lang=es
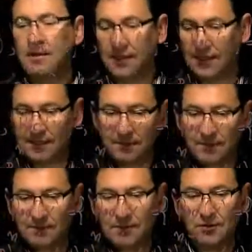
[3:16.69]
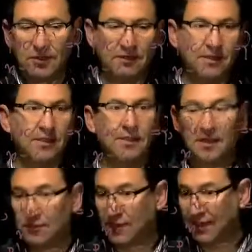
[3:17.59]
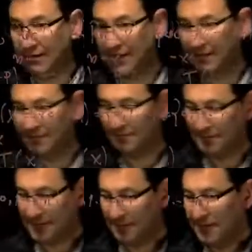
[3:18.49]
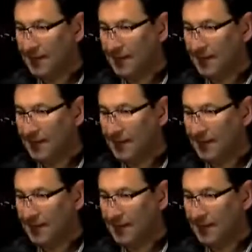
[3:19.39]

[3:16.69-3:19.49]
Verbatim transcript: esta aproximación es bastante razonable. ¿ya?